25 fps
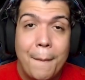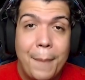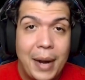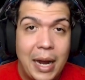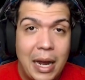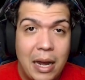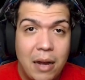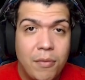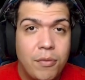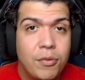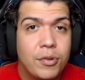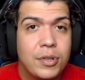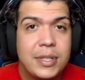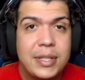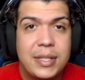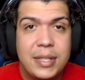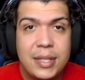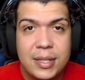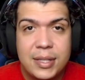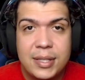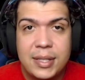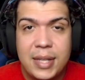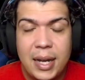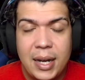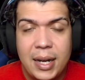Para
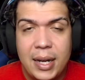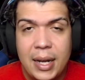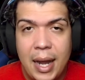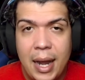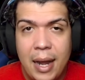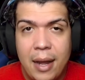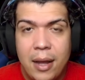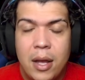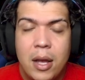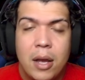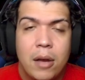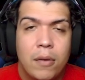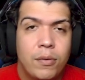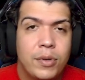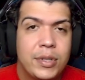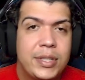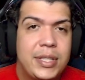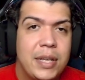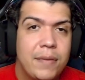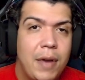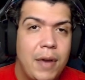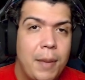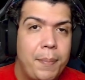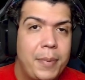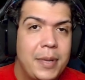você sacar,
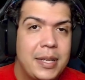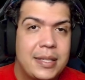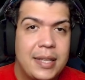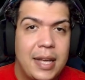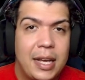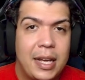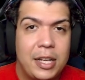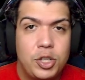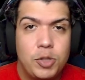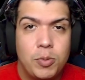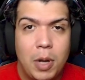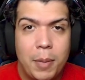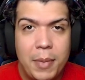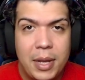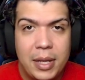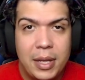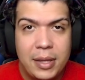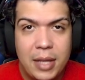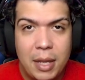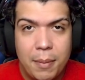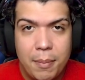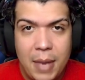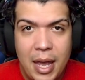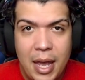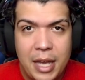você vai precisar de uma
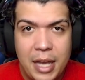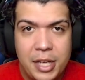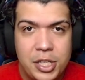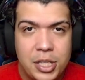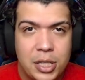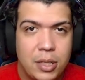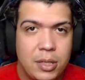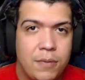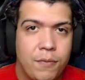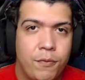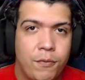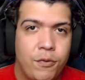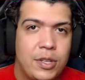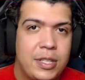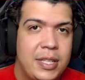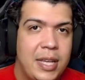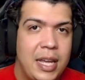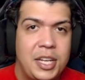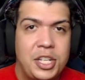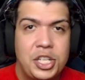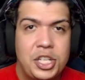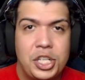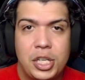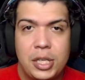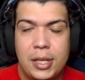MetaMask. Se você
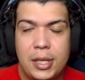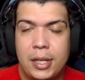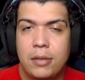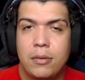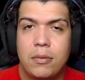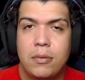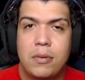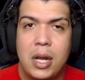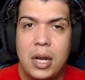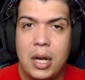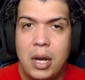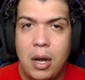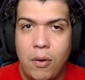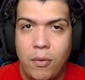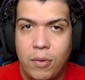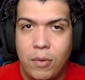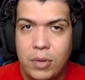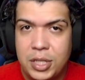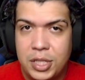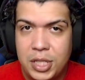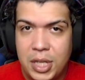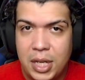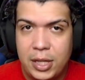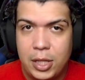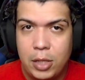é inscrito aqui do canal,
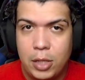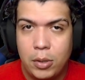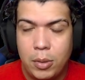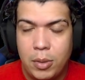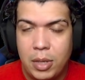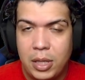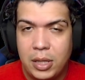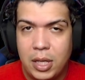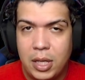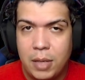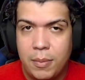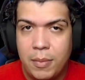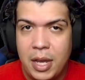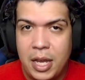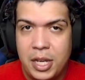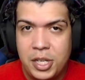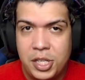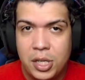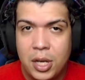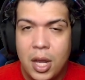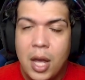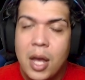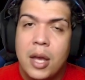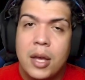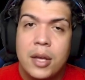você já tem uma
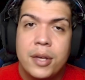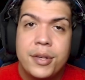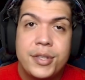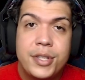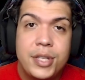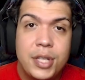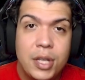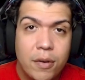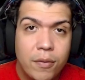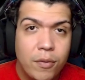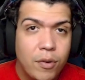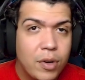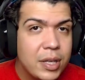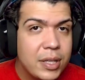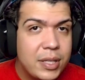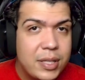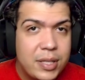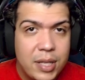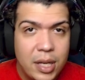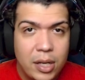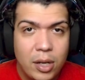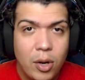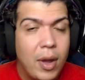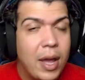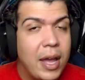MetaMask. Se
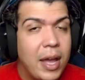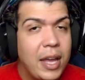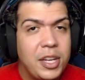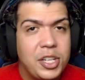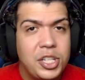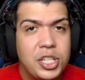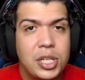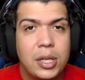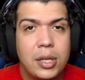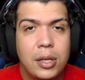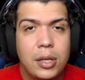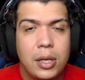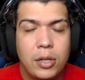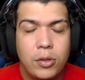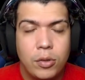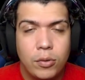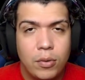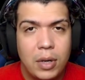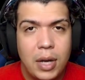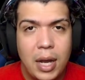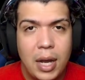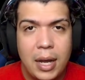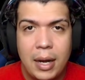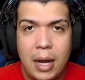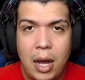você não é inscrito
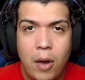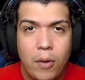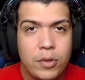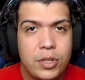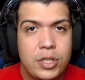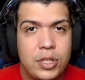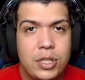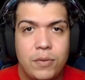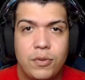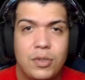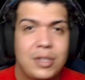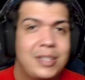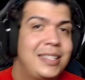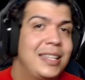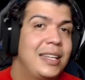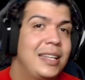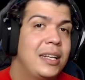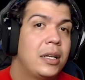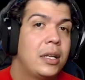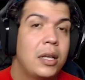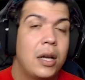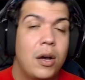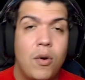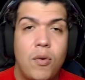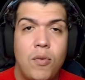do canal, se você
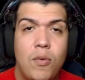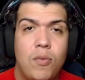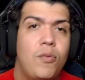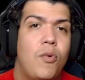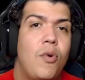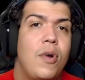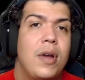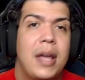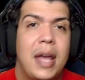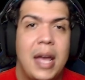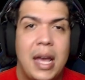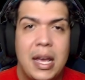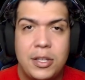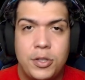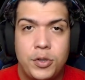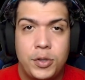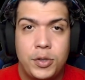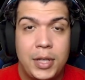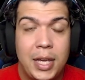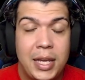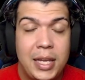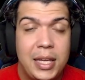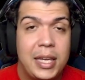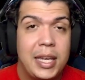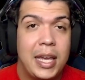não conhece o
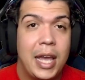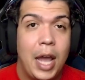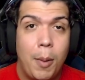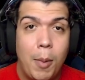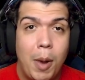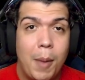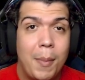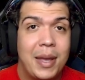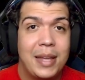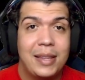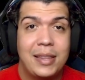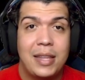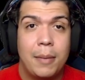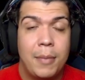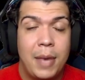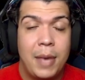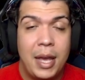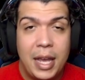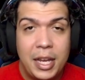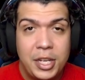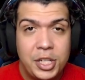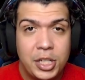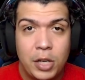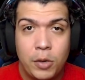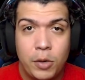que é uma
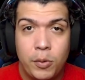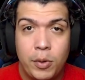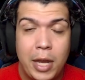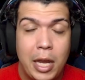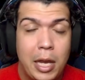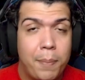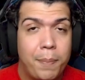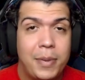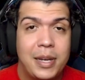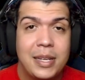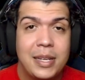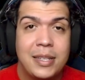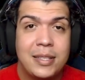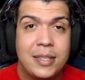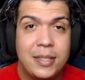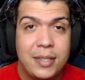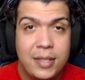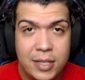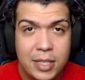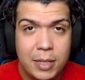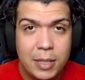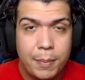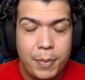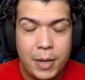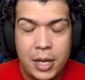MetaMask, o que
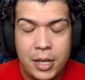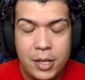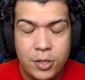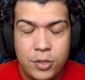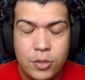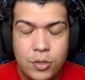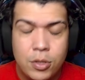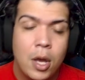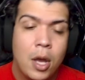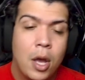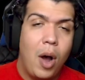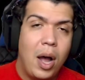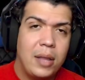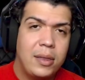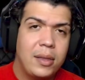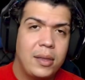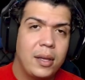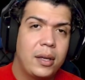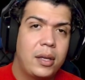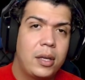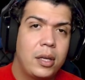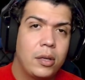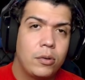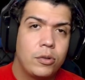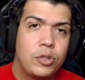precisa para isso, bota
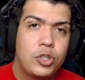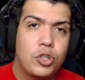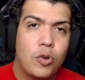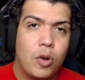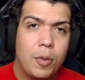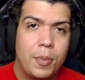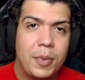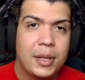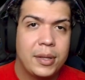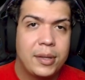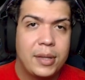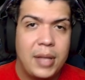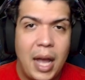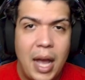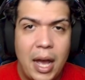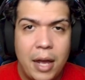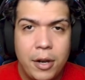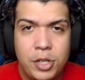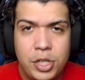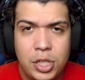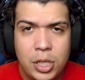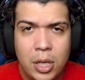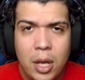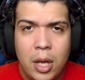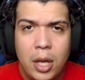aqui nos
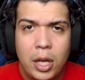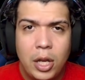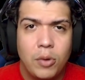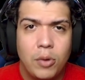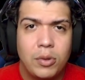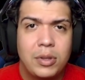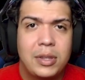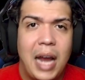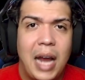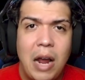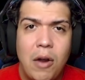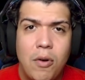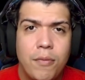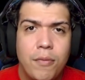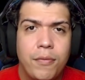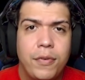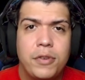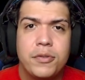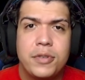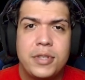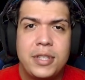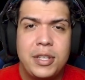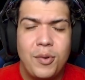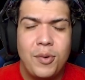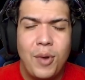comentários que eu trago um
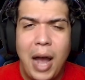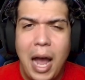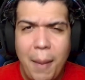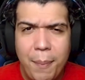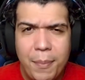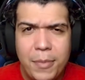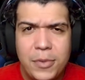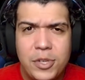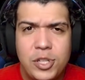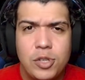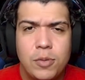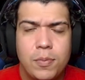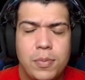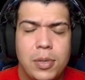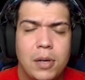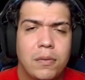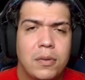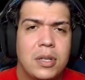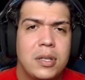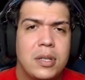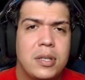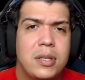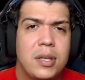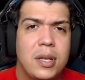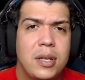videozinho rapidinho para
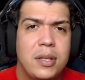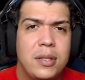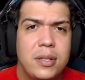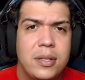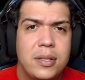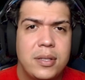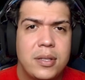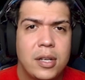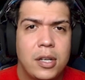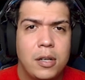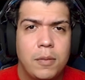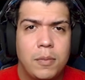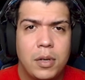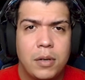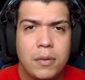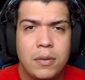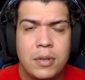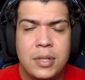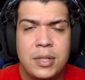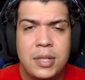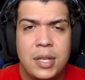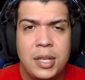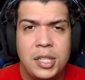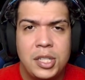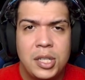vocês, ensinando para
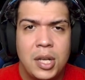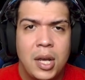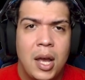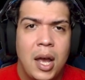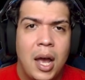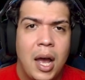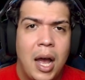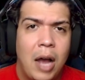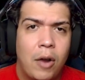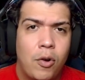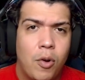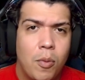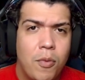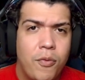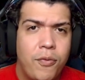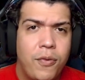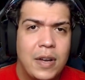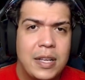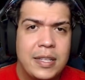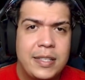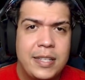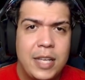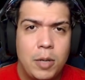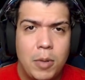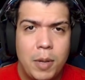vocês a como
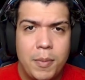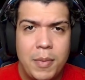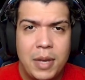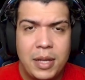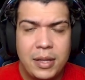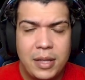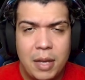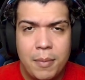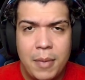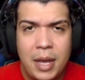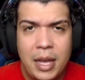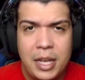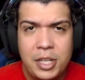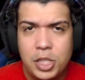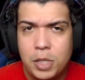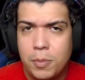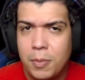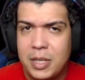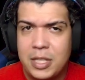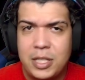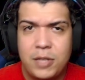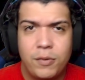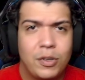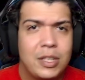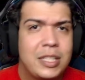fazer uma MetaMask.
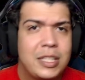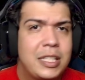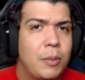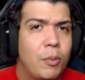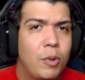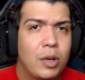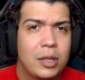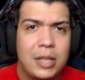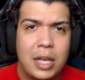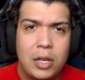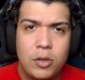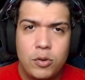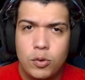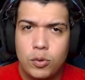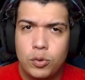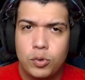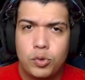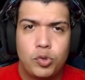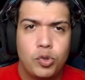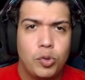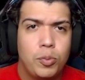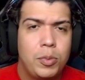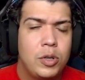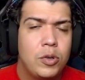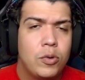Mas se você botar no
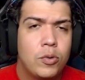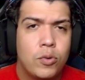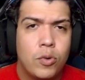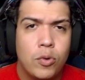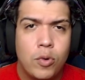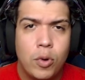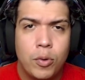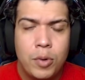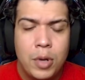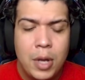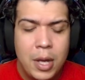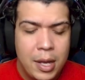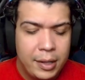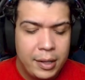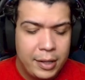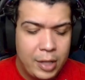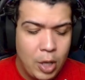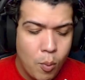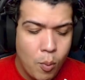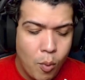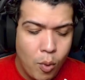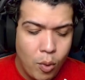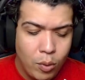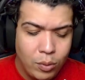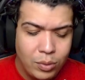YouTube, no Google, tem
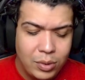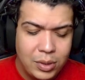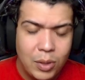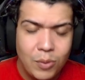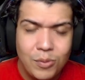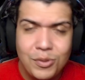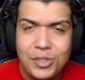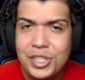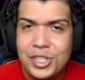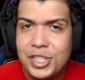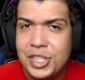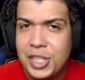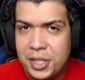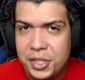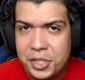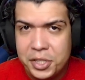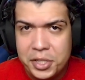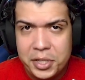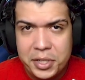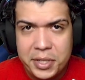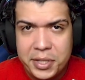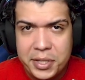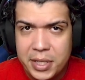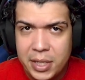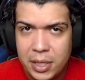um montão de
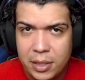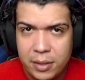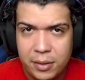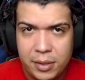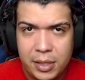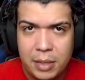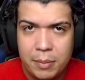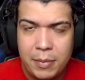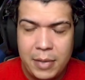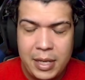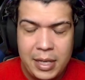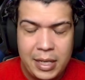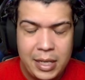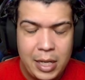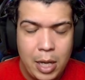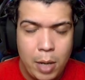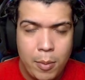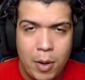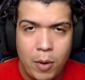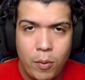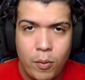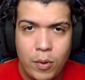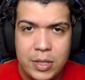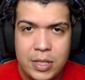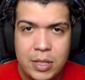gente ensinando também, que é
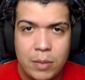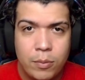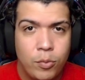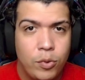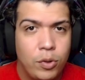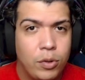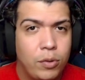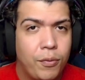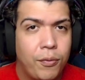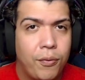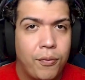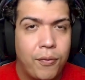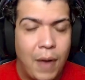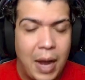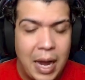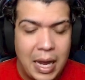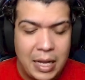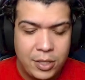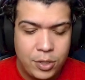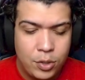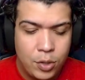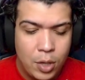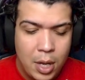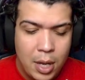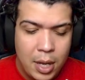uma coisa muito
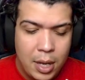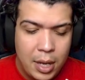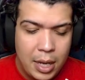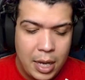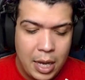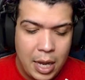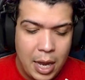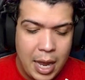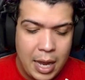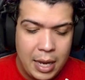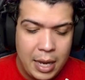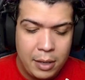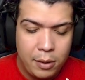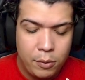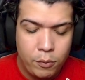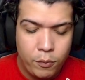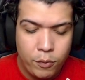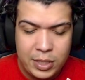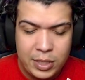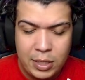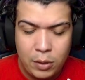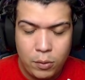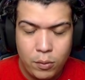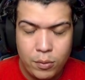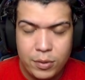fácil é,
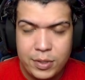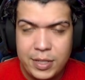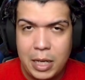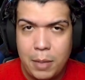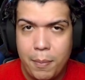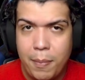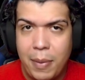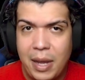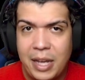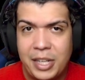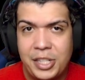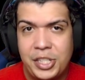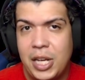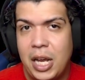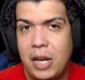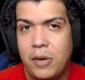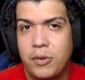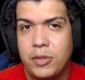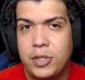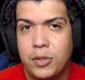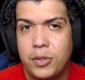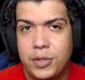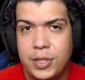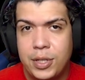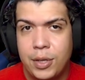você consegue baixar
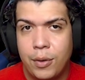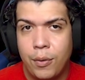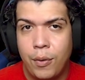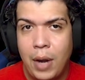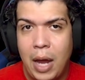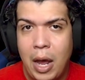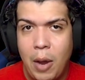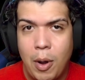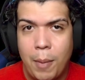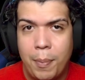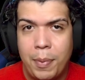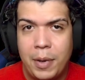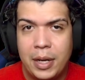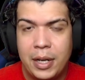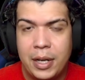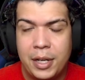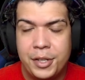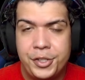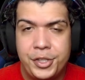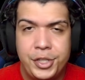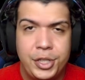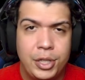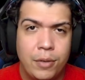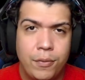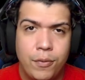no seu celular o
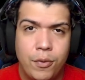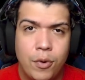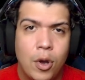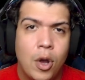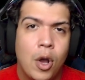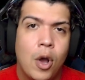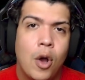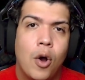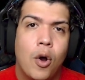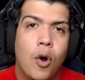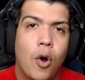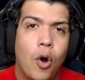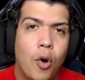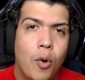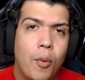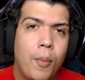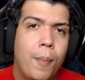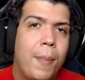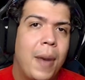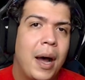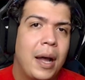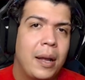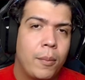aplicativo ou